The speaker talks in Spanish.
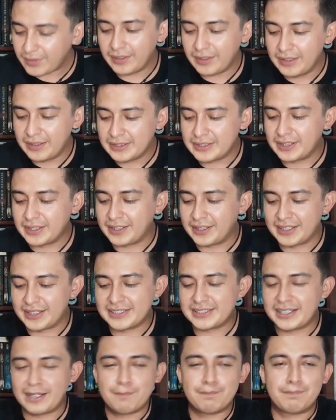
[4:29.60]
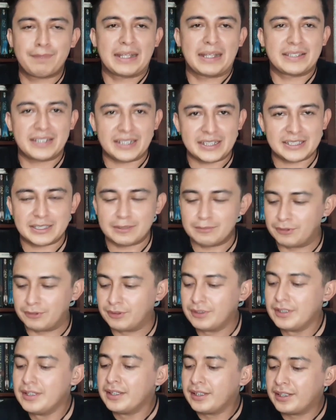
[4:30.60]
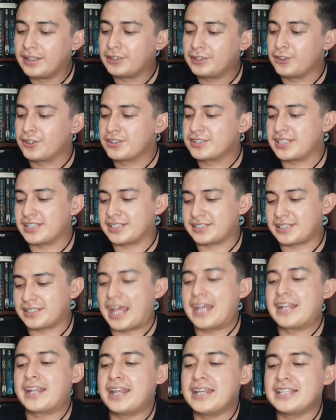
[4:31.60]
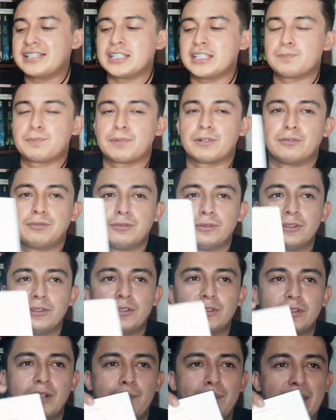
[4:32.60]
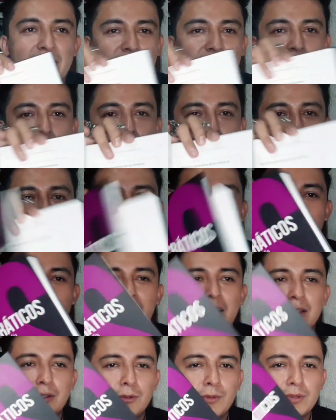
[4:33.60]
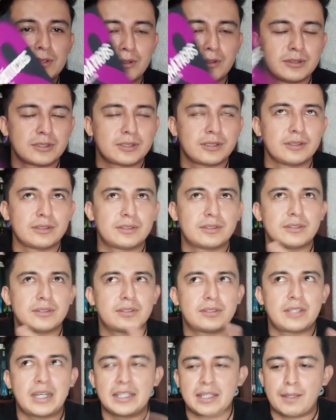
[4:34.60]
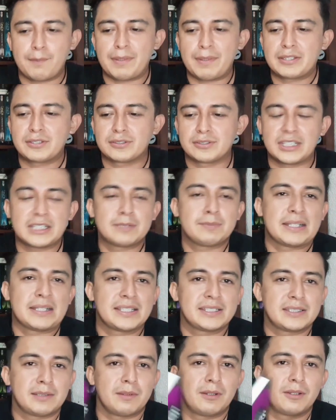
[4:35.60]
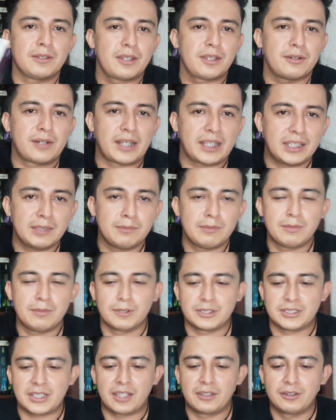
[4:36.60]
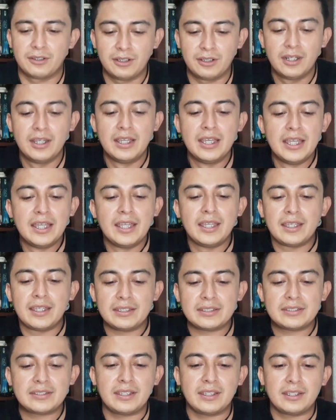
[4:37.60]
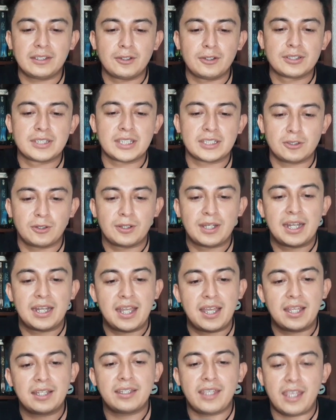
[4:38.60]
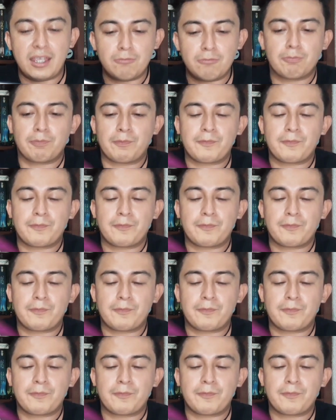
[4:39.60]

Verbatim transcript: Este, está padrísimo. Entonces, análisis profundo. aparte de bonito, barato, costó 30 pesos. Es más, este me lo dieron aquí mi boceador. este, entonces, ojalá que